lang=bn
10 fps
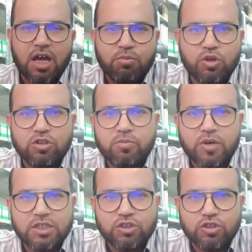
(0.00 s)

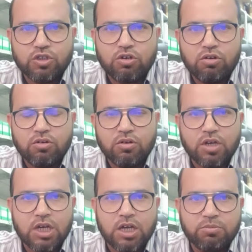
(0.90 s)
মধ্যপ্রাচ্য সহ
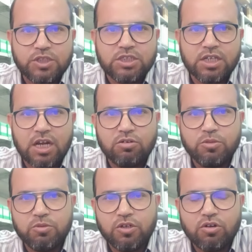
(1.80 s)
বিশ্বের আরও
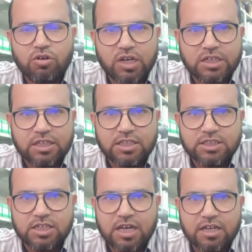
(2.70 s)
বিভিন্ন কয়েকটা
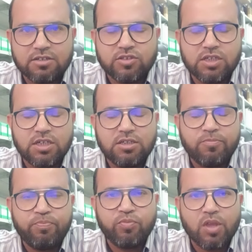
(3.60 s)
দেশের কারেন্সি রেট
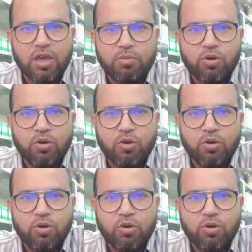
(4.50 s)
এবং